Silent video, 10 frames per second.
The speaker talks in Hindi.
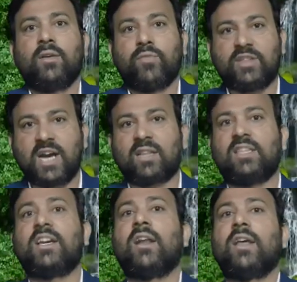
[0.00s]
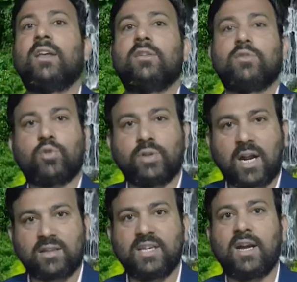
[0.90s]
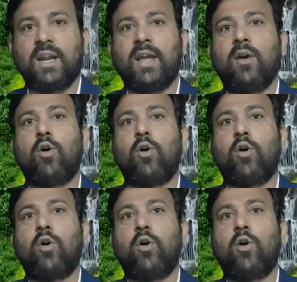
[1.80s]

विद्यार्थीगण हैं शोधार्थीगण हैं